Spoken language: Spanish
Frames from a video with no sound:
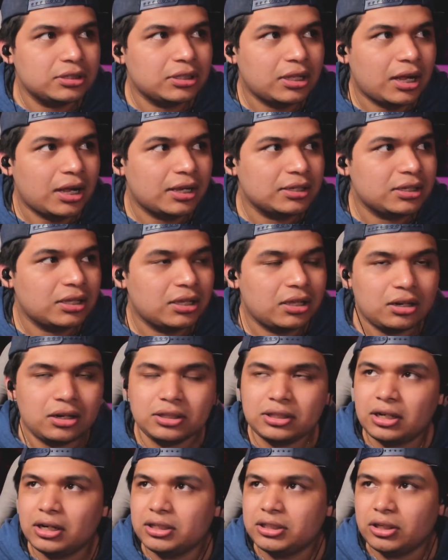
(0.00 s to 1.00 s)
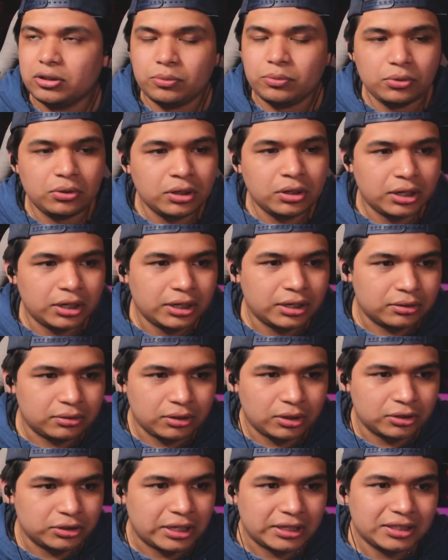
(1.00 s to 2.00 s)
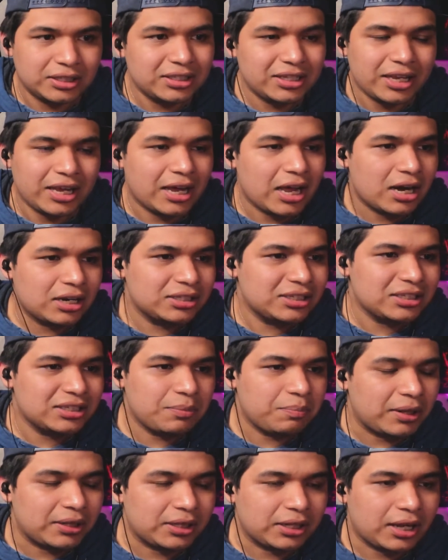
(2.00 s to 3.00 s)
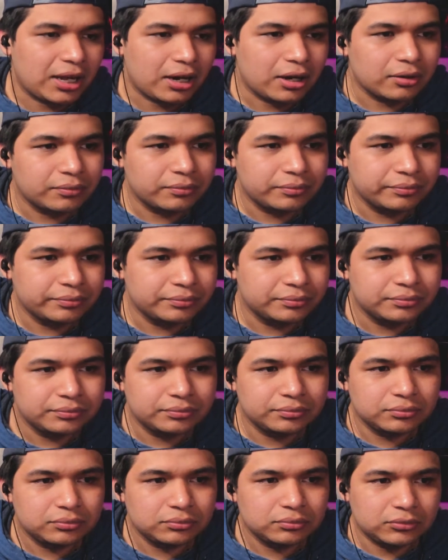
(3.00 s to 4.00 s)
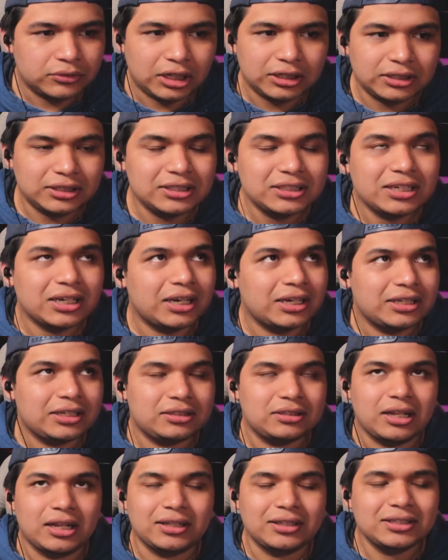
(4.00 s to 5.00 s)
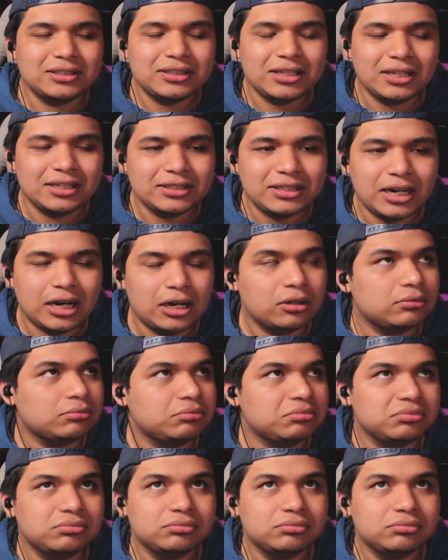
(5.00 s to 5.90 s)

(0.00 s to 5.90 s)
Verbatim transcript: La casa le están echando brujería. O sea, antes de llegar, antes de platicar. Antes de que, antes de decir algo.